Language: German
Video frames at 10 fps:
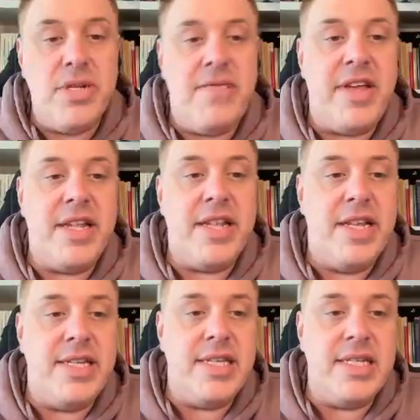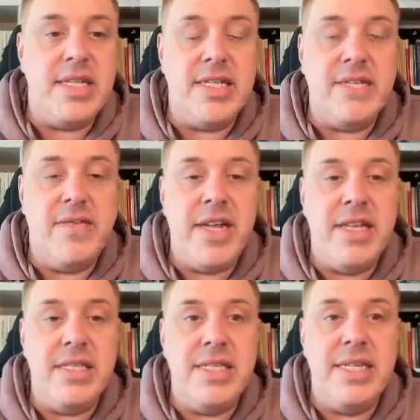der Wendler nicht. Also die Quelle
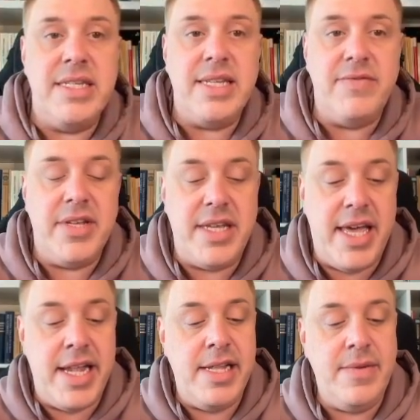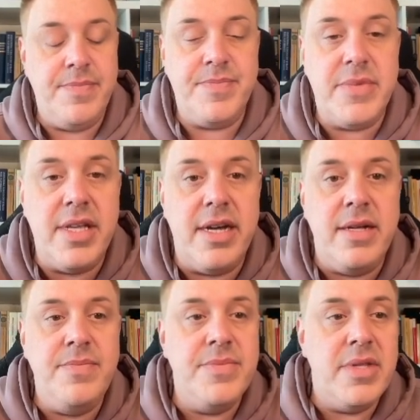ist hier DWDL,
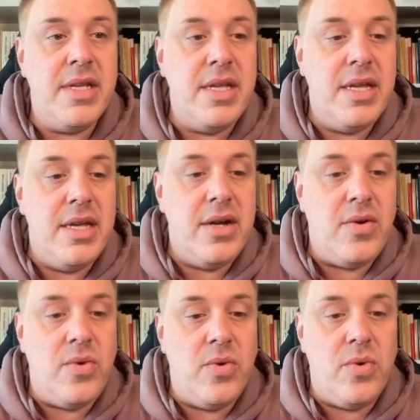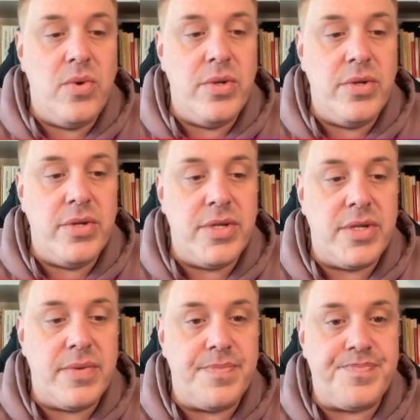ja.
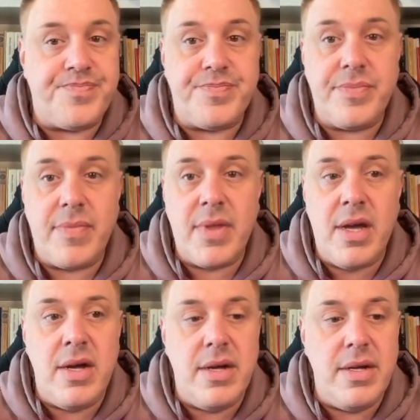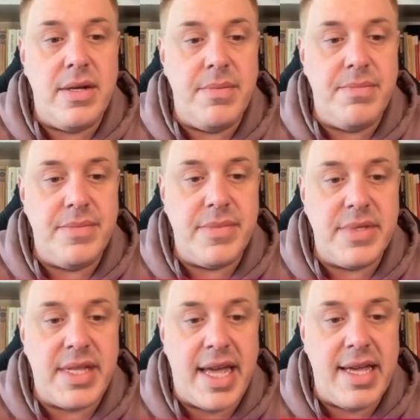Und ähm,
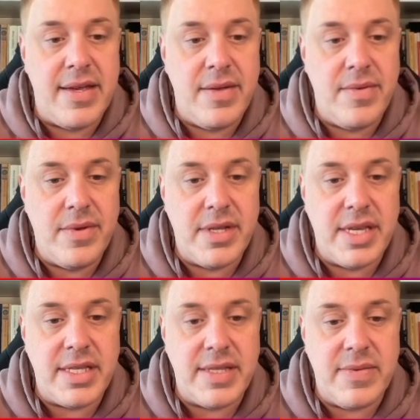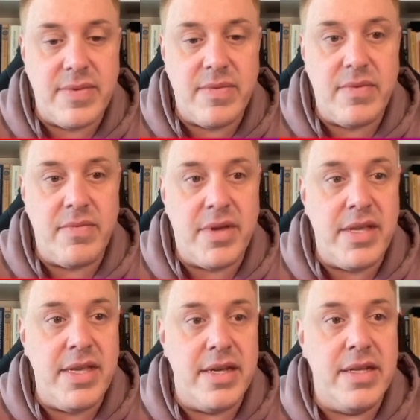denke, dass man
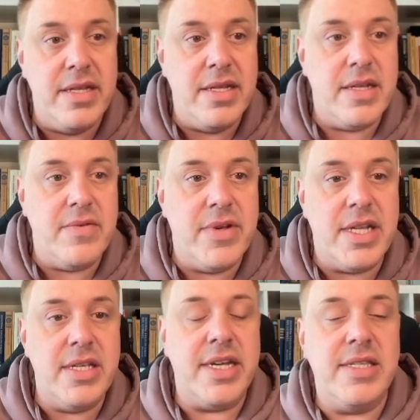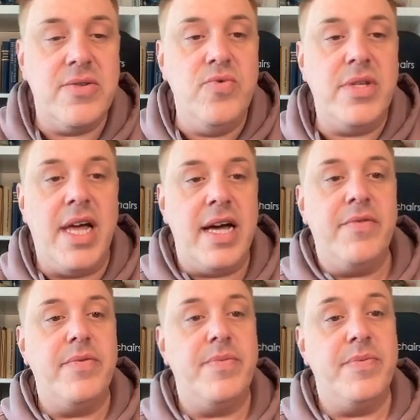hier wirklich ganz gut
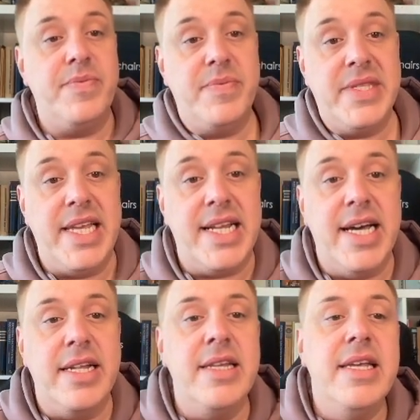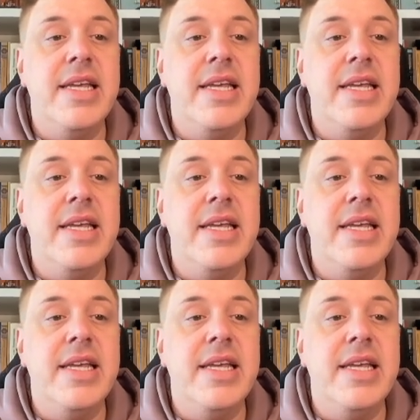nachsehen kann,